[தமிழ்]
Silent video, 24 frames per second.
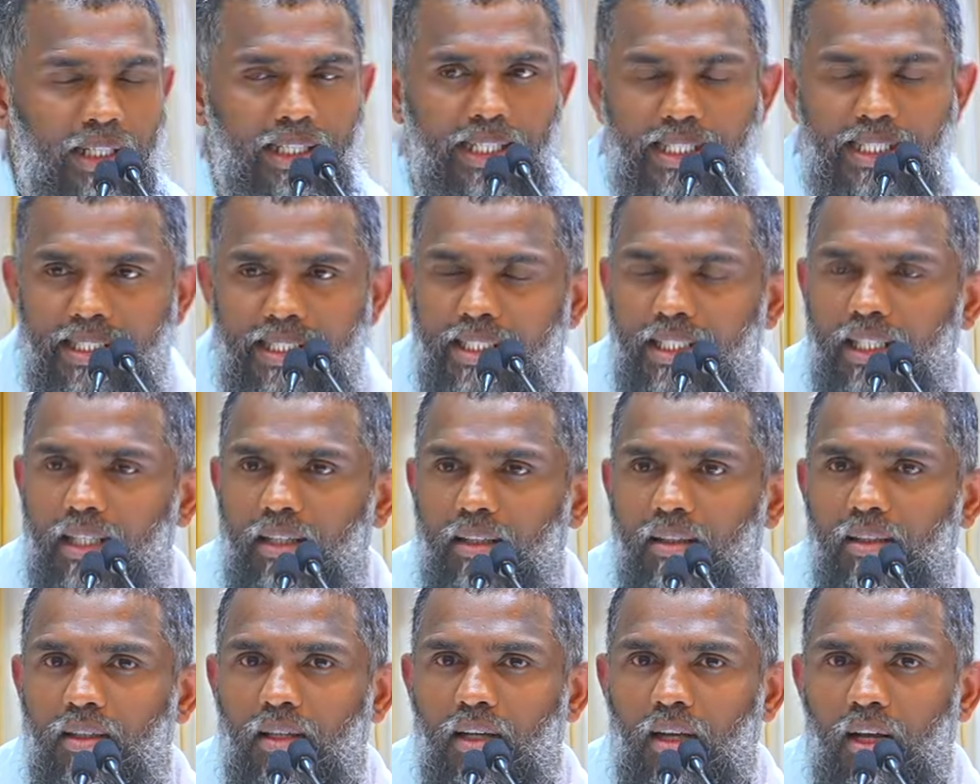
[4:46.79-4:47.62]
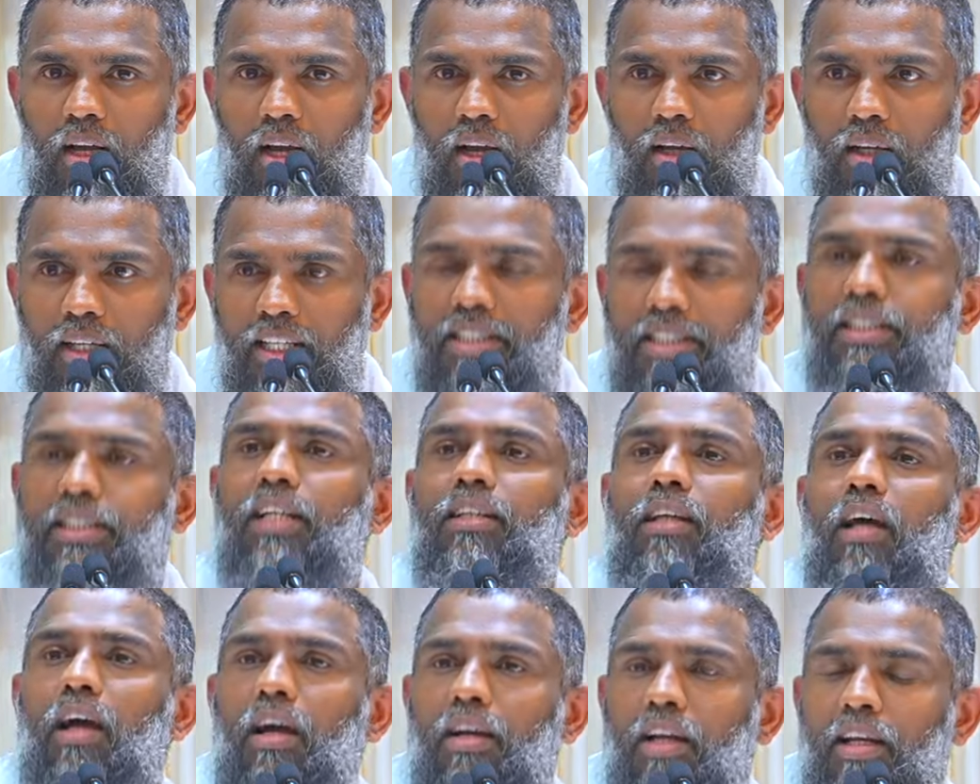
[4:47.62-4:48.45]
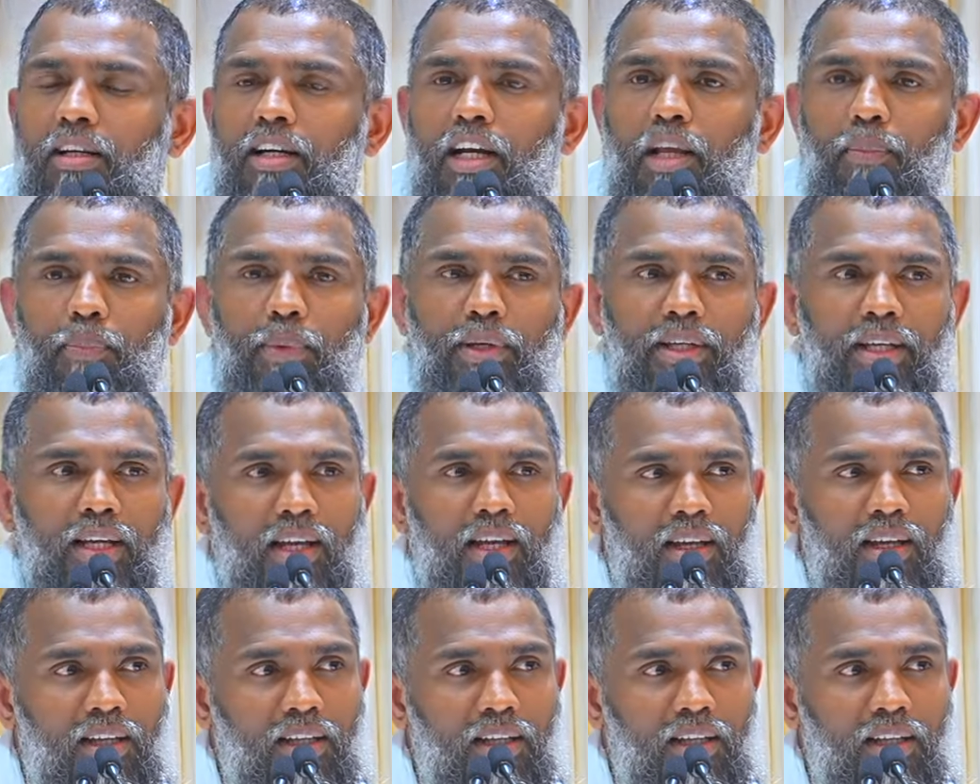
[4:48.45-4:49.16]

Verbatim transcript: இச்சை இச்சை தானே நினைப்பீங்க